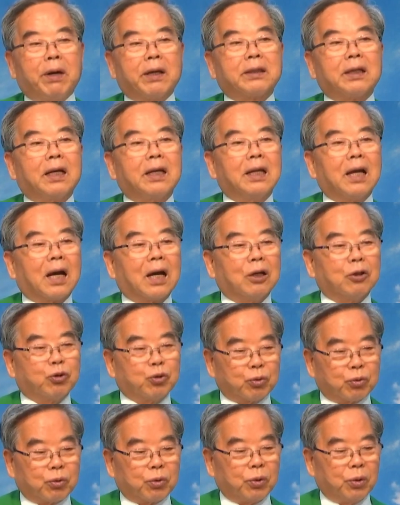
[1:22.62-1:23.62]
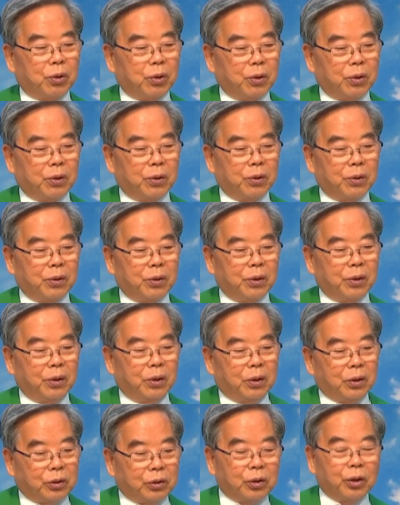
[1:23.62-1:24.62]
바다에 나가 죽고
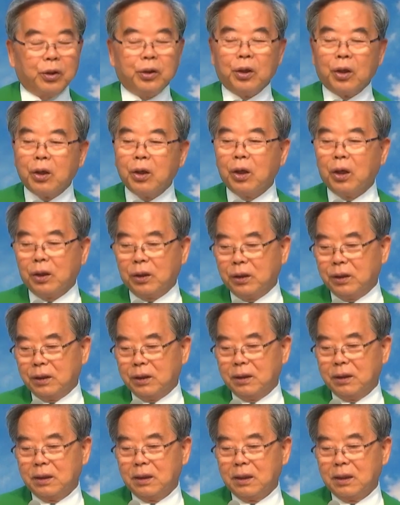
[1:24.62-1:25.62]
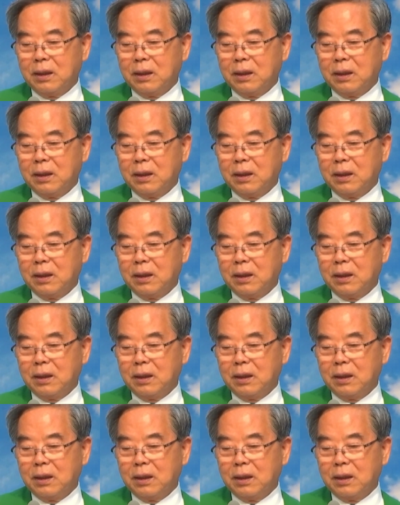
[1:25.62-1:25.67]
너 형은